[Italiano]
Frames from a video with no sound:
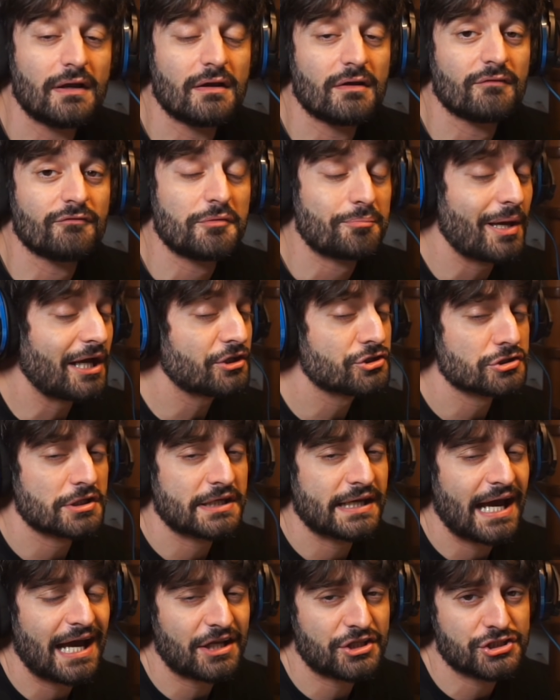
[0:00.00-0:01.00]
Vi piacciono
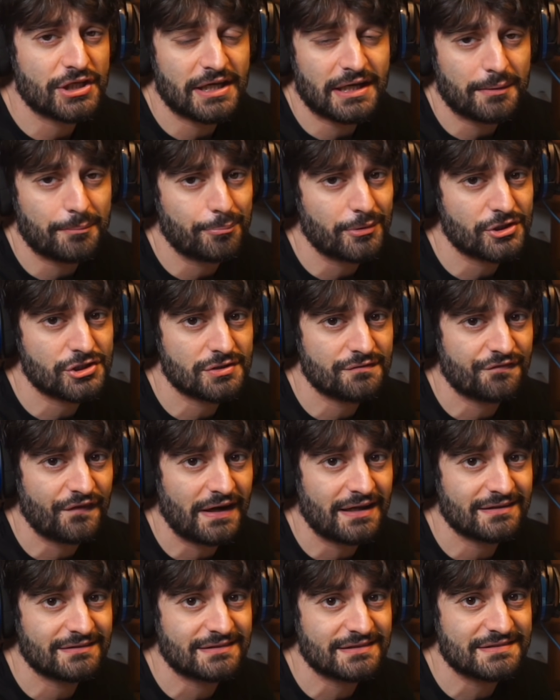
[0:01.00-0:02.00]
i gacha RPG
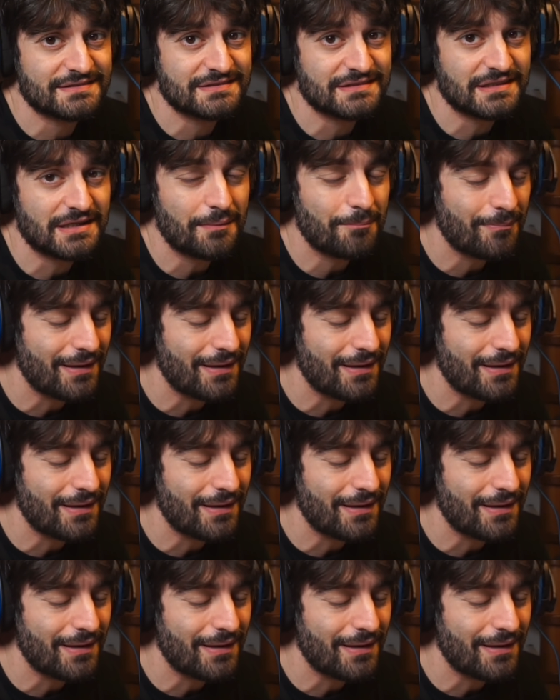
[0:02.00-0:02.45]
fantasy?